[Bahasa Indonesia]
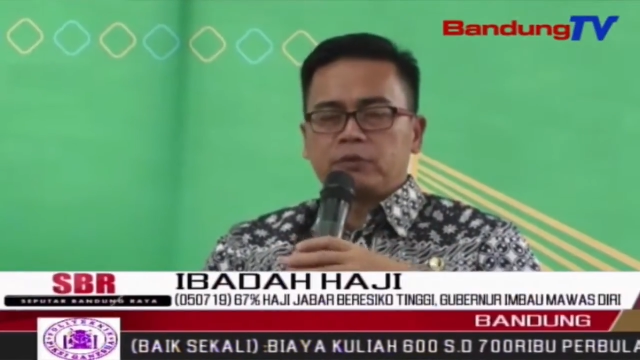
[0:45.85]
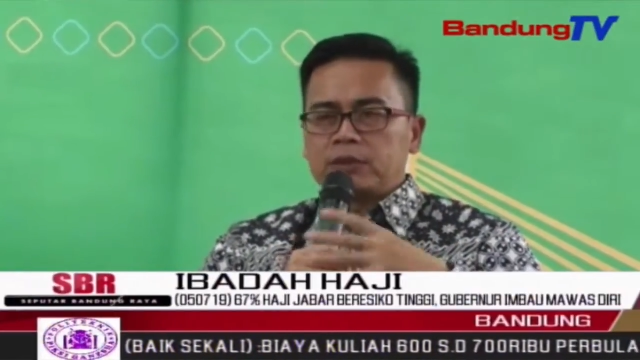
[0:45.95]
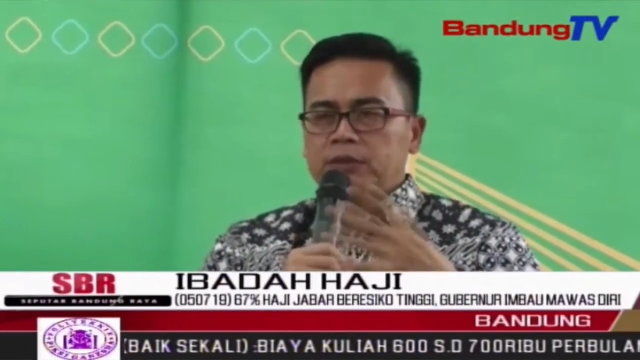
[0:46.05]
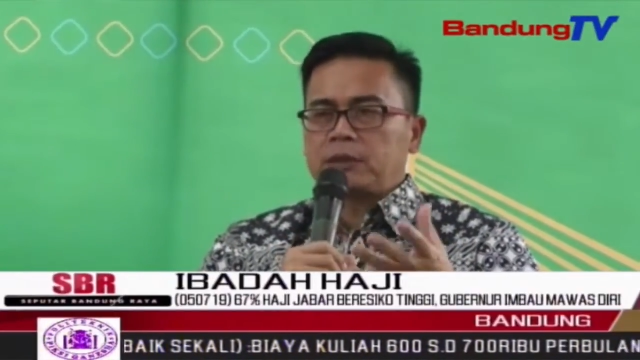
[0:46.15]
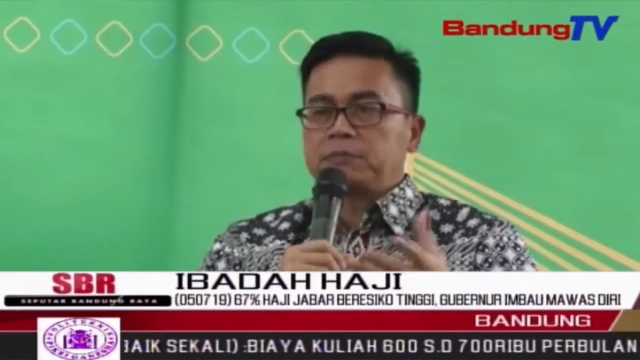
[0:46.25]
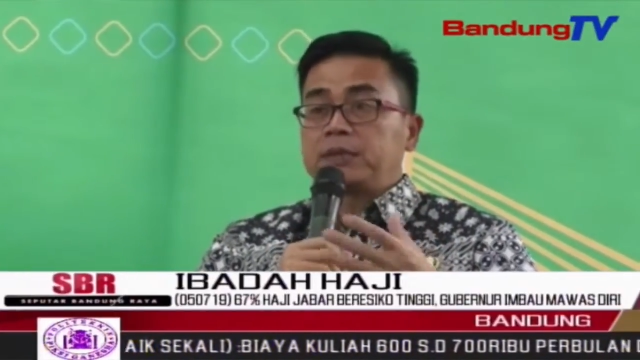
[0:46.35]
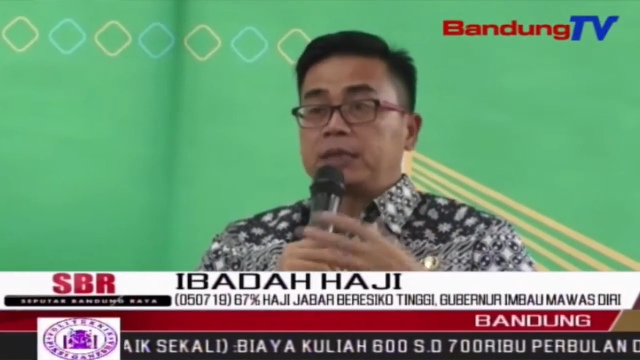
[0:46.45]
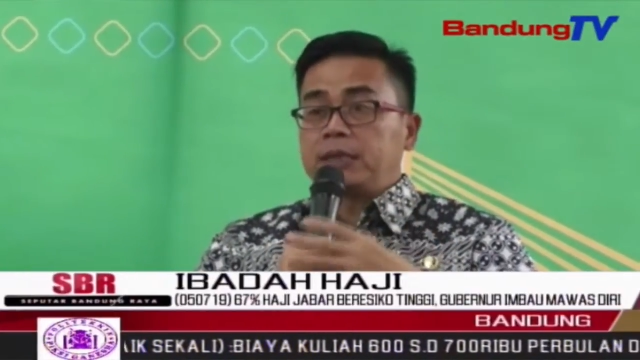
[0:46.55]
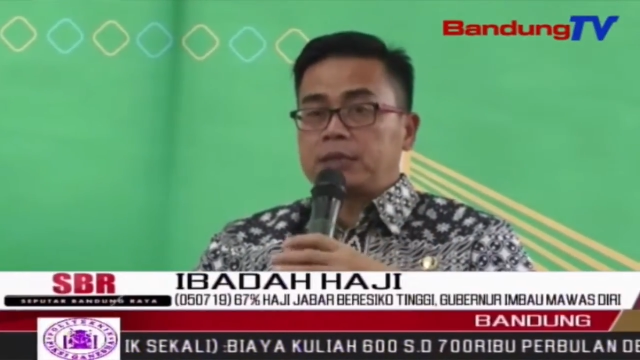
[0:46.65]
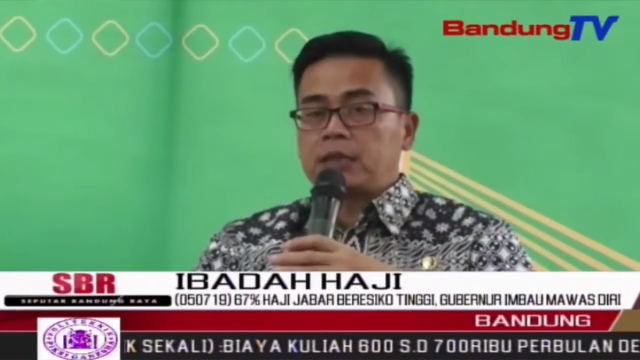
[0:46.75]
jemaah
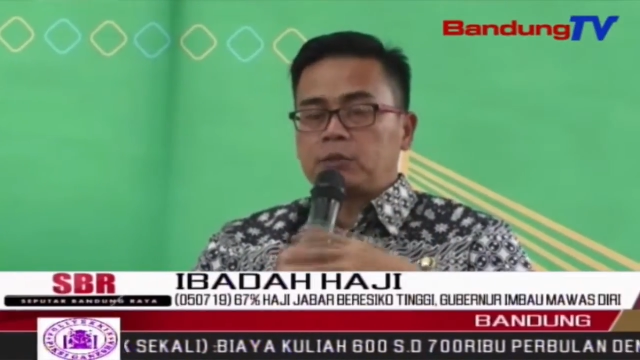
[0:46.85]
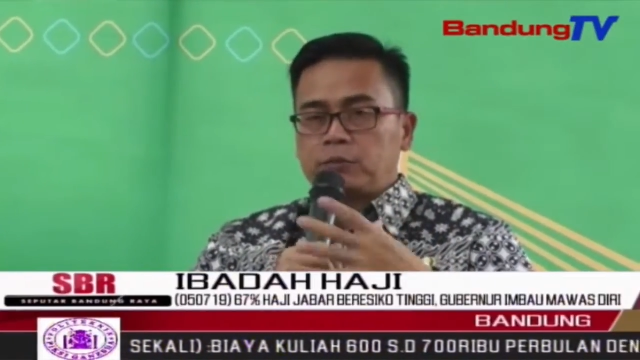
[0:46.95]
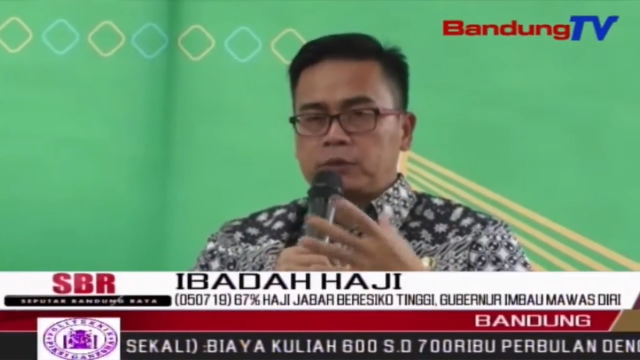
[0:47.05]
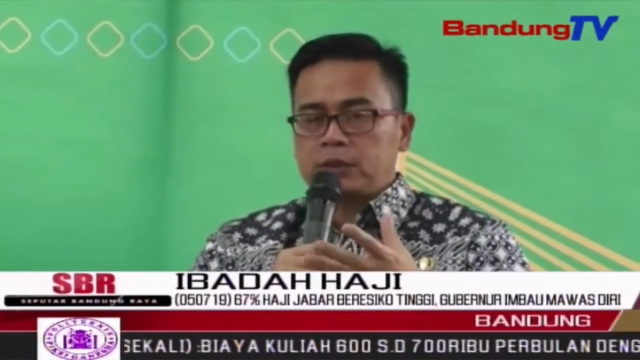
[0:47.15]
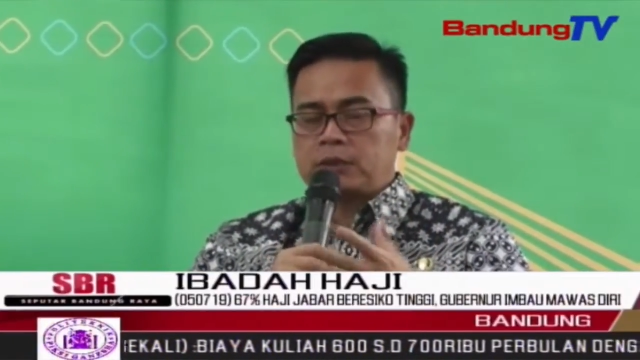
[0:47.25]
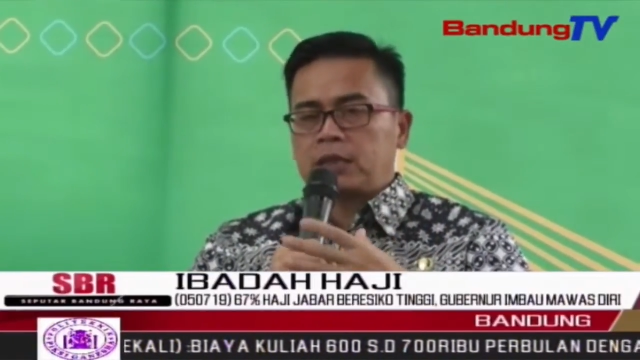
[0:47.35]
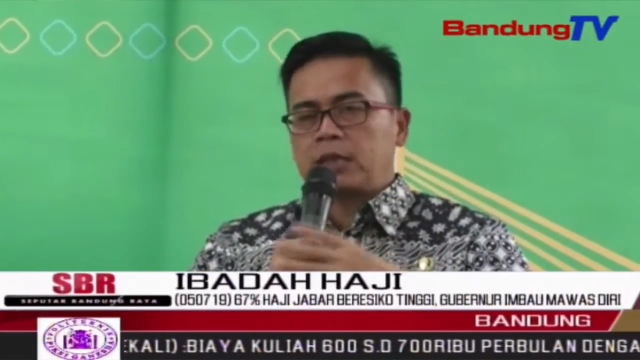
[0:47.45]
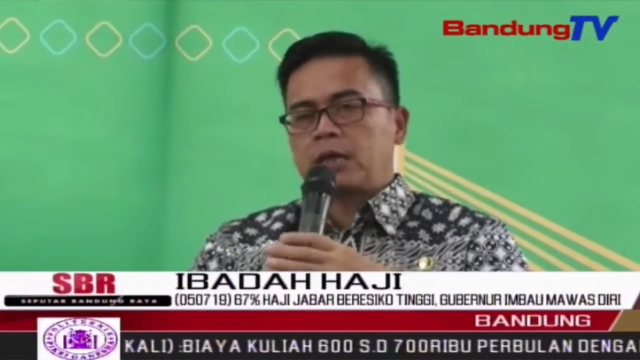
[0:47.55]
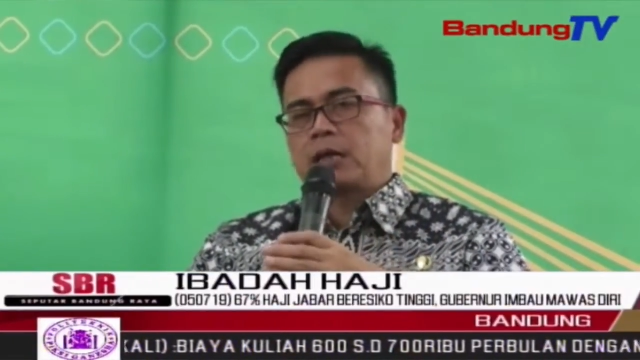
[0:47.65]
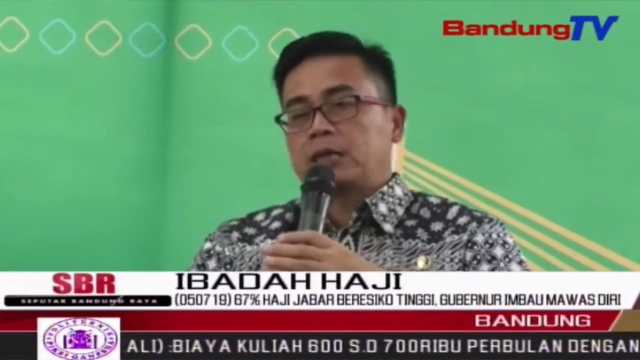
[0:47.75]
haji bergeser dari
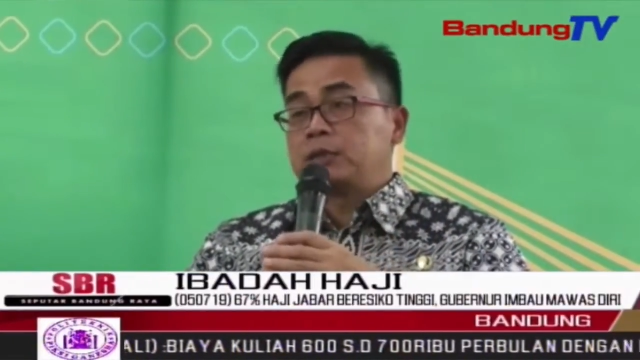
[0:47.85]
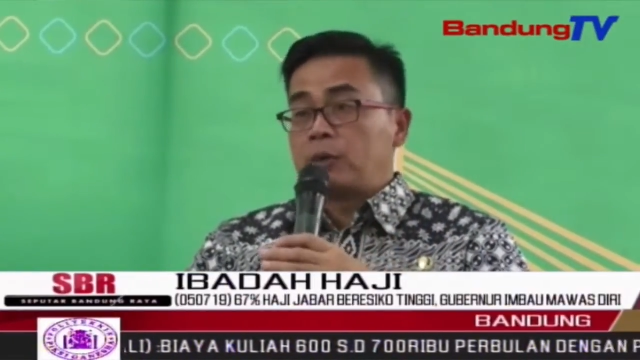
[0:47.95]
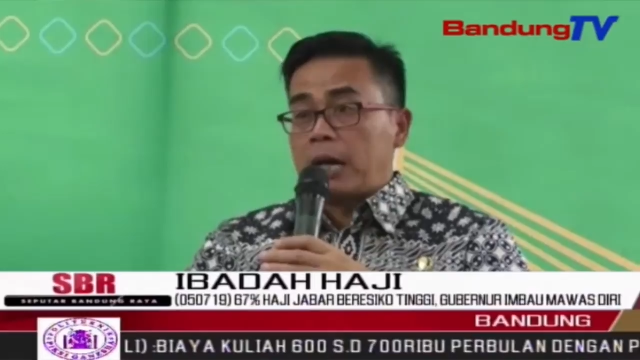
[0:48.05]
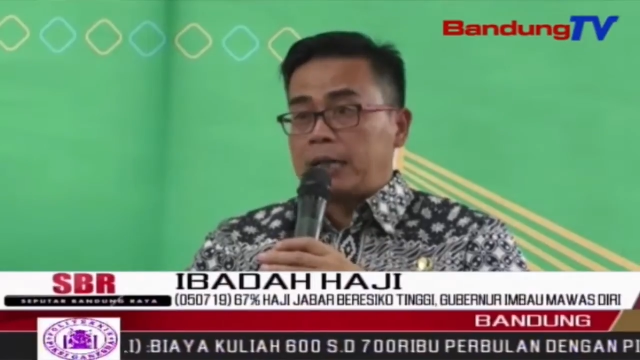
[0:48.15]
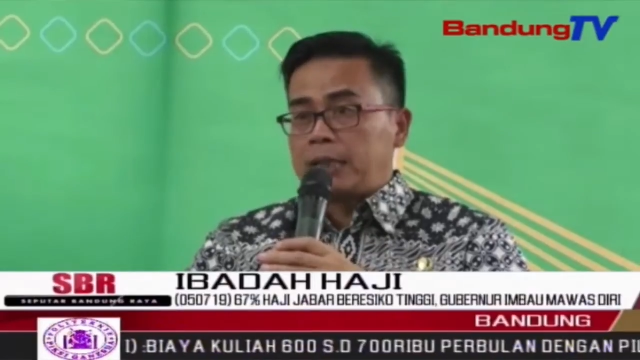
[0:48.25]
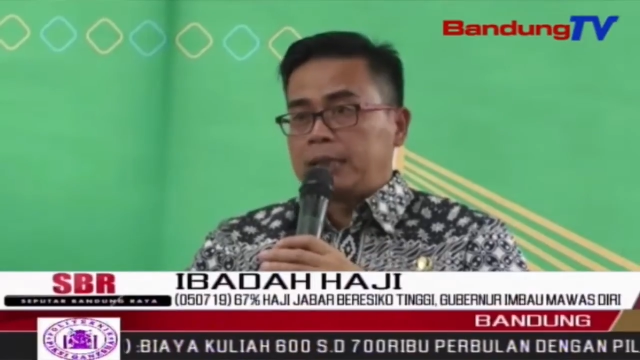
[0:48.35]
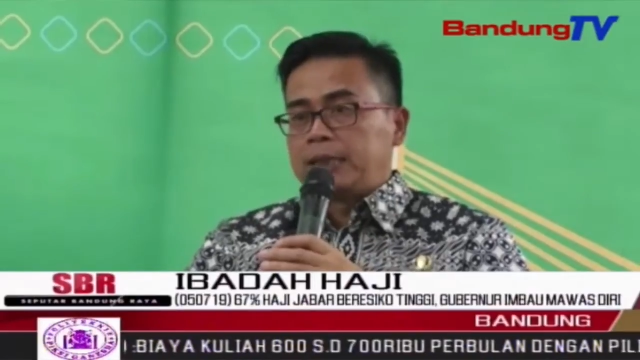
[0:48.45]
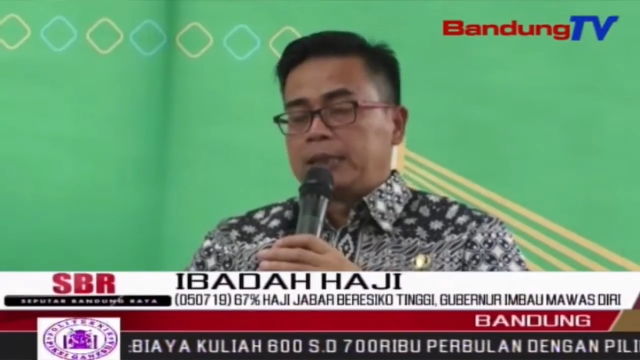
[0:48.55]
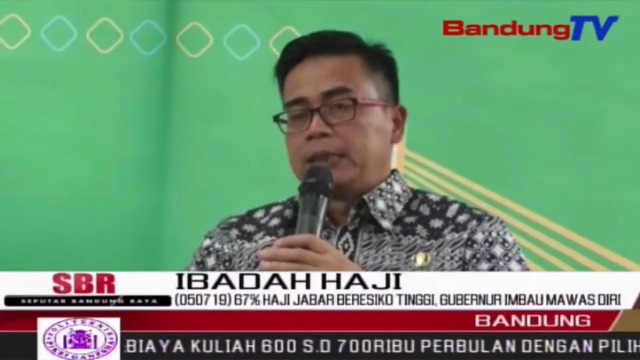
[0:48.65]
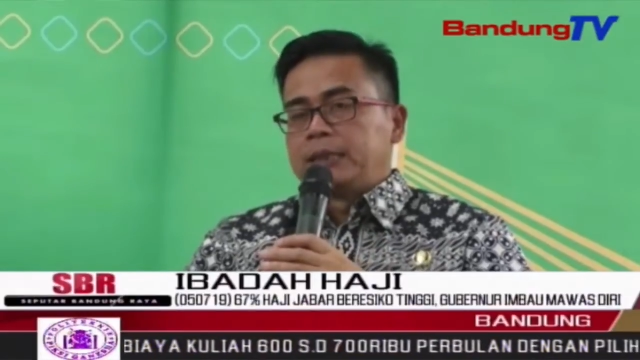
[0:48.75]
menular menjadi
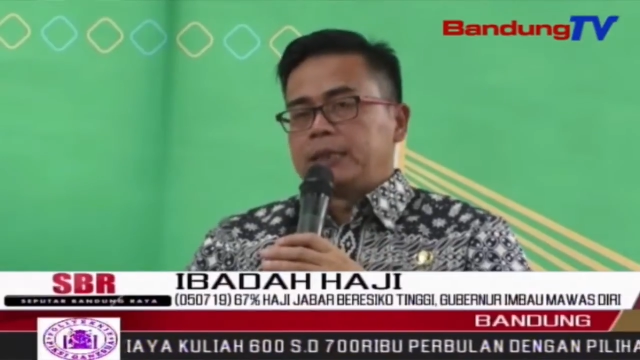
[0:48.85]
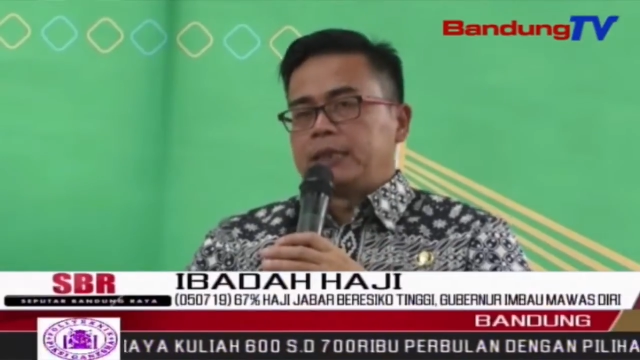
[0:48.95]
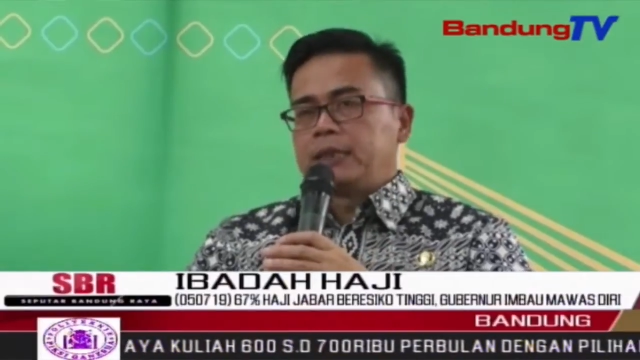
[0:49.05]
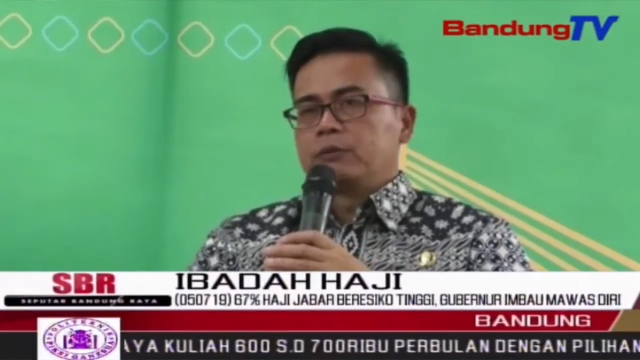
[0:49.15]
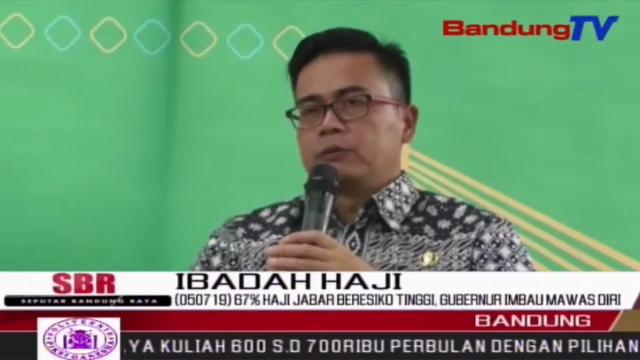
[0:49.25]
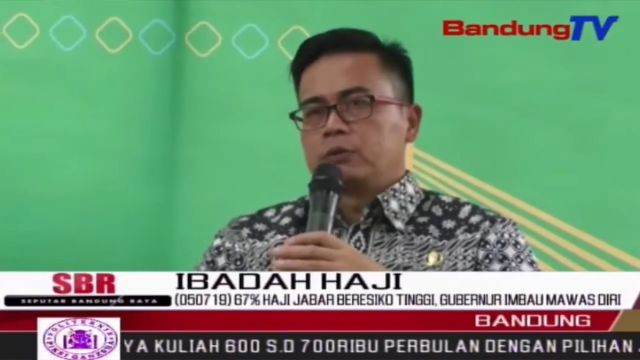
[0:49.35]
tidak menular